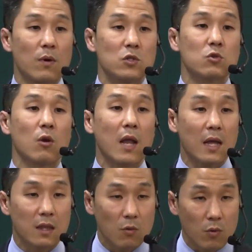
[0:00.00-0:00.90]
आइए
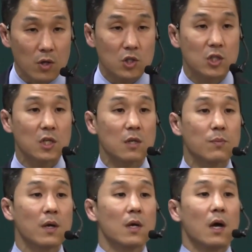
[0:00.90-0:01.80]
सबसे
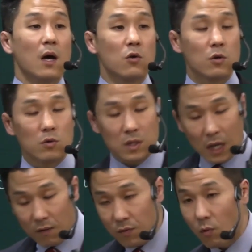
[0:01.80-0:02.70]
पहले
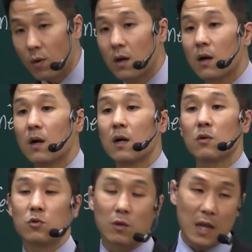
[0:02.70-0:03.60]
इब्रानियों अध्याय
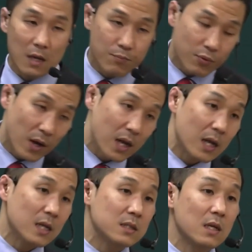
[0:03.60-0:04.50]
आठ की आयत
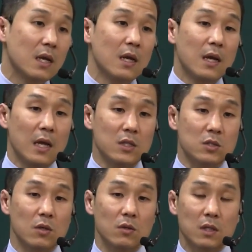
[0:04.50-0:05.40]
तीन पर
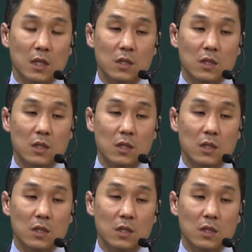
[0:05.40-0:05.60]
जाए